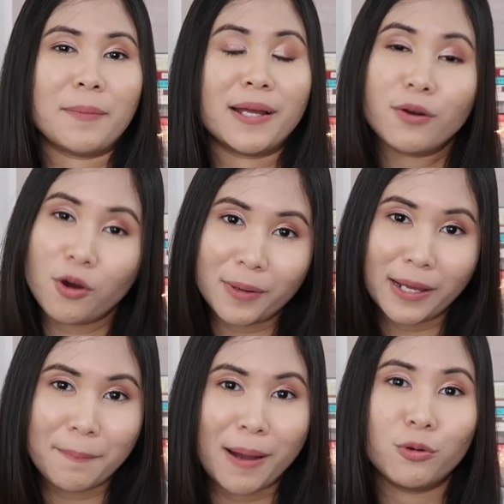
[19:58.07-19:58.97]
คัดกรองมะ
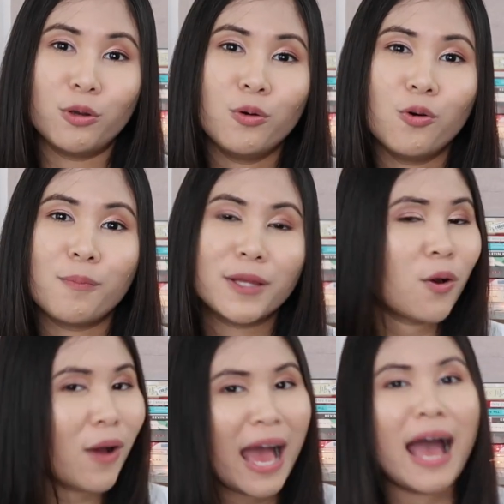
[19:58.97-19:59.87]
เร็งปากมดลูก ไม่
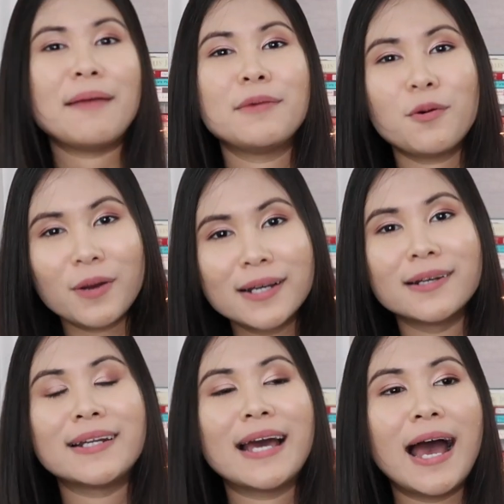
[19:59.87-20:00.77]
ต้องอายไม่ต้องเขิ
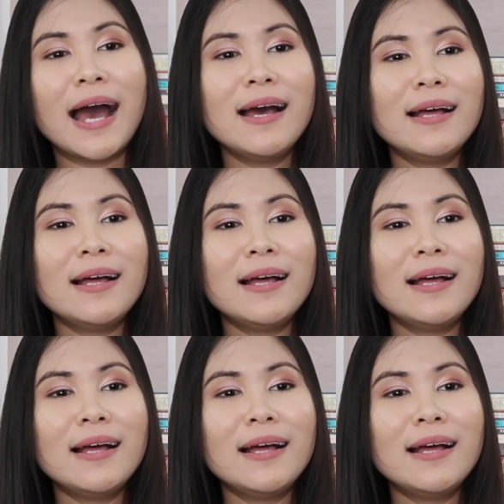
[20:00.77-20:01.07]
นนะคะ